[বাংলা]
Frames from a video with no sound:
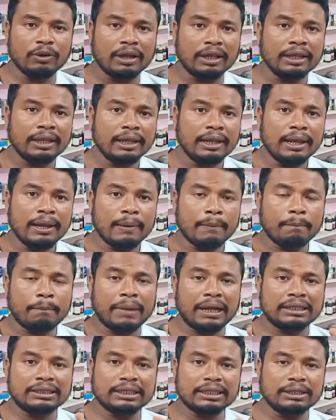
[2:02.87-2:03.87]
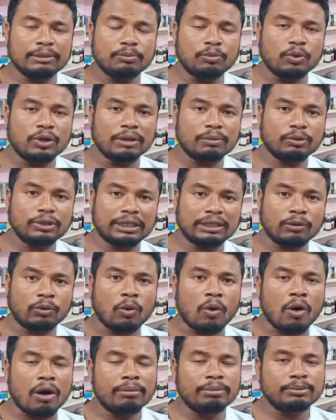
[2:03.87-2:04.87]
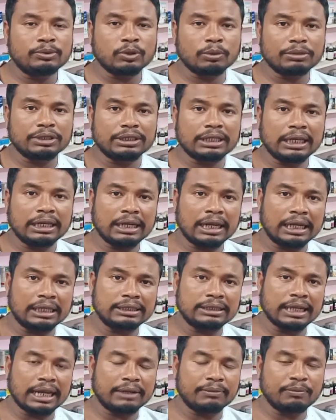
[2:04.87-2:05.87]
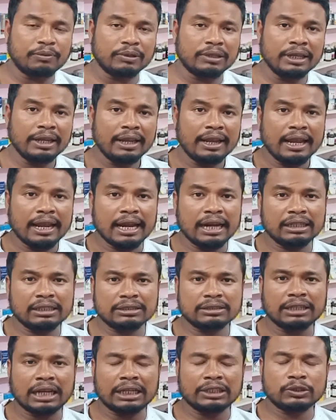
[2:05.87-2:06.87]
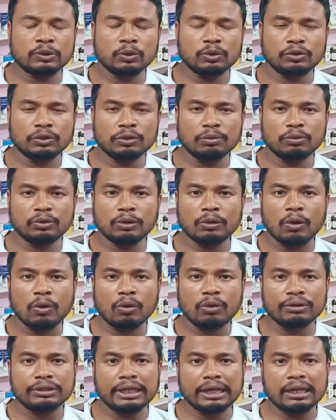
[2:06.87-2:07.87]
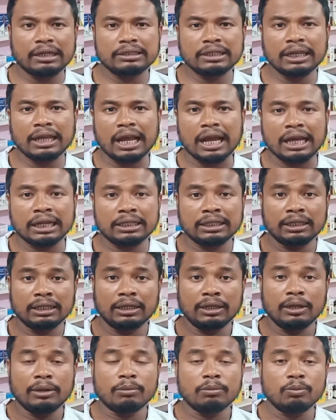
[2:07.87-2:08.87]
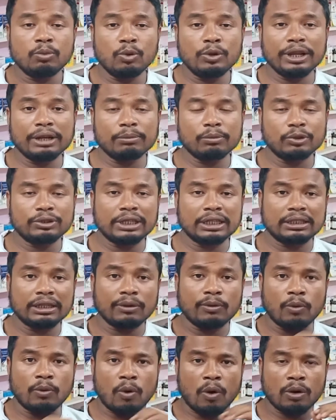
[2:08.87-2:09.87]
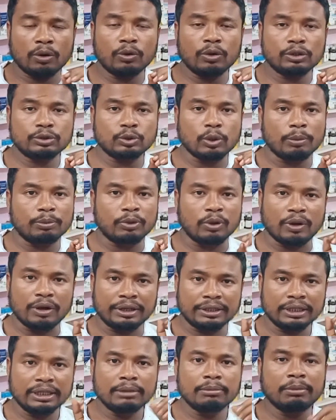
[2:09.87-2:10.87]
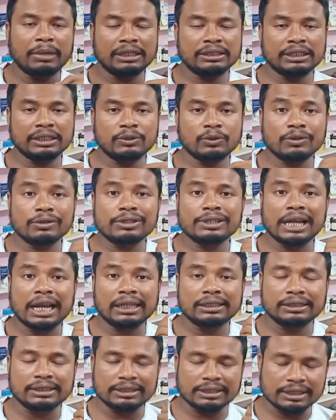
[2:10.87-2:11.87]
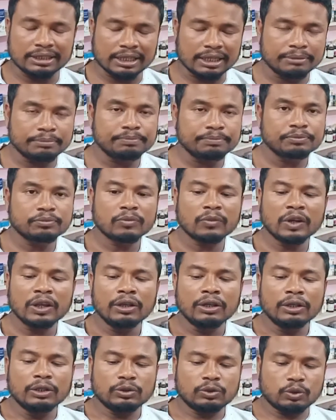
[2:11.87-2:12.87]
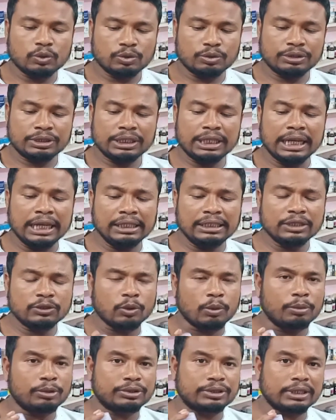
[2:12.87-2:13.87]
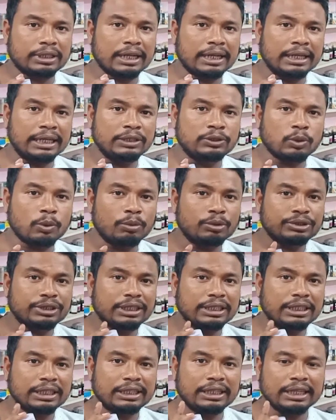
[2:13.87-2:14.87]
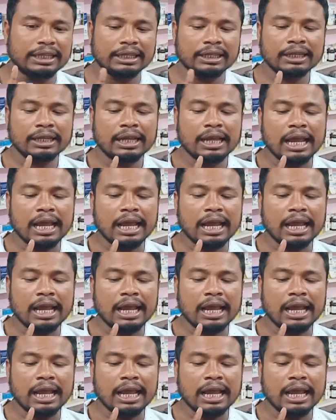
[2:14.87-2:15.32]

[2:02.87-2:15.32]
কি হয় বাচ্চাদের বুকের মধ্যে একটা কফ জমে যায় আর যার ফলে একটা শ্বাসকষ্টর মতো লক্ষণ দেখা যায় আর বুকের মধ্যে একটা ঘর ঘর শব্দ হয় বাচ্চা যখন শ্বাস নিতে চায় তো এই যে সমস্যাটা এই সমস্যাটা থেকে